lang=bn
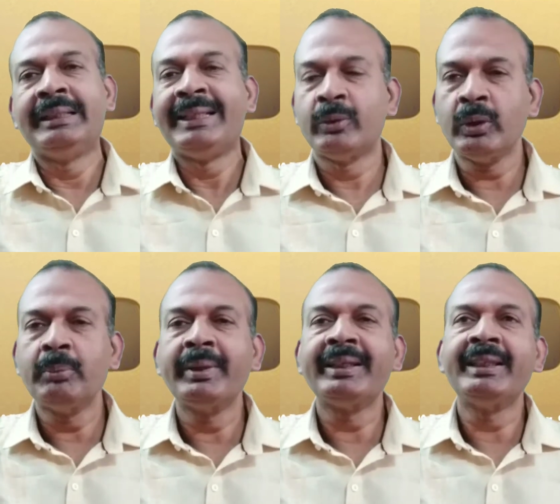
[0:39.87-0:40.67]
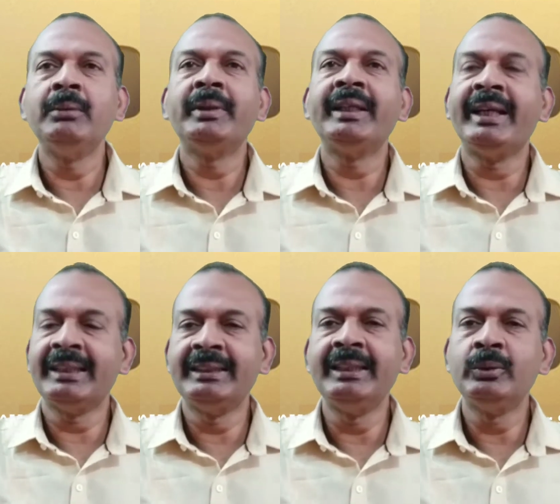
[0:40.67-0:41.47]
নেটওয়ার্ক মার্কেটিং বা
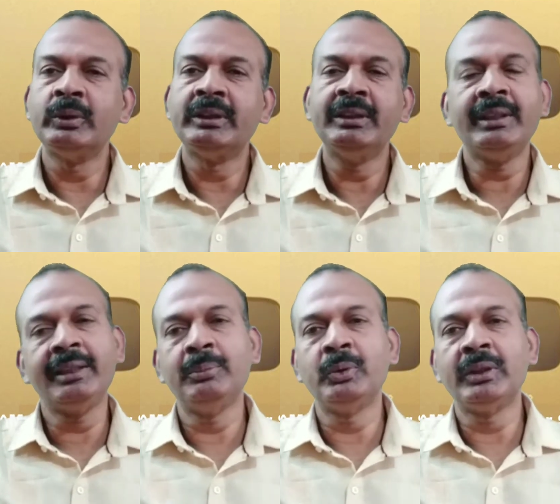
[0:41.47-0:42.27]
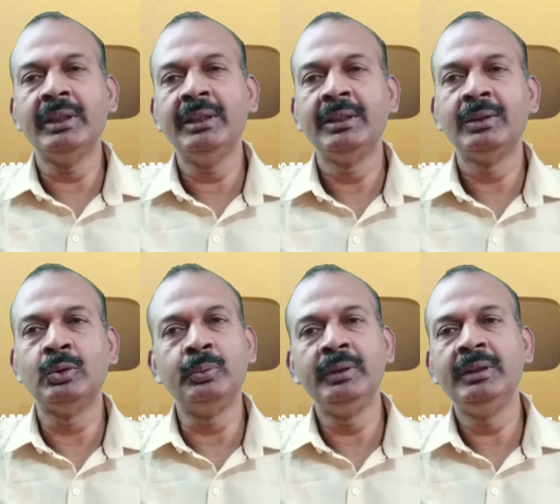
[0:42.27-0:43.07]
ডাইরেক্ট সেলিং করছেন তাদের পক্ষে
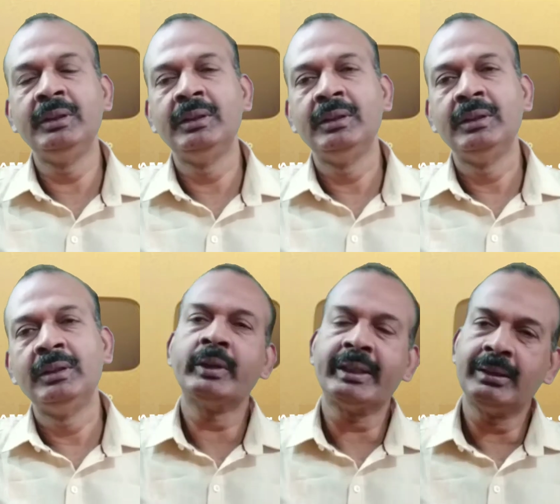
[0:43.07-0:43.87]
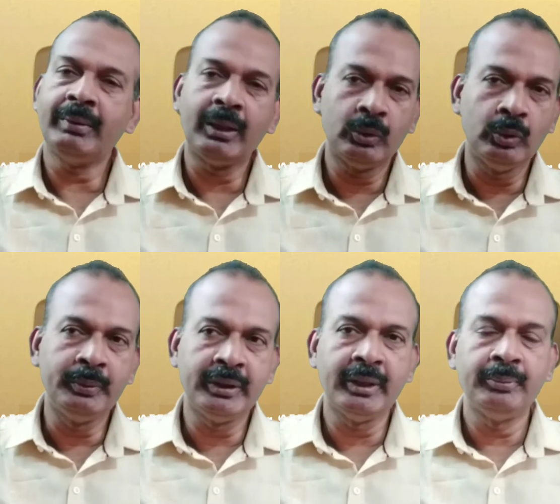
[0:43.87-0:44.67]
খুবই একটা ভালো
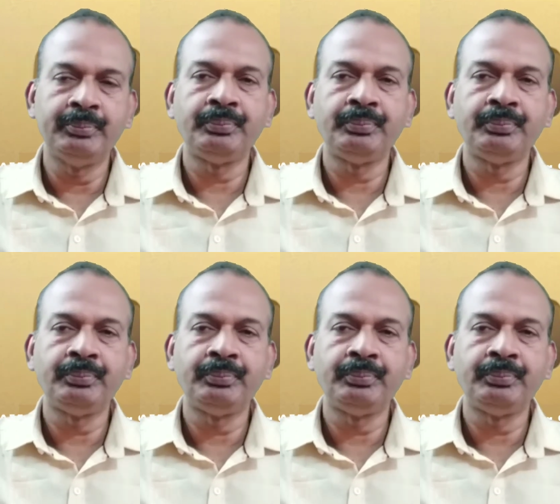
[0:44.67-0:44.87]
কবিতা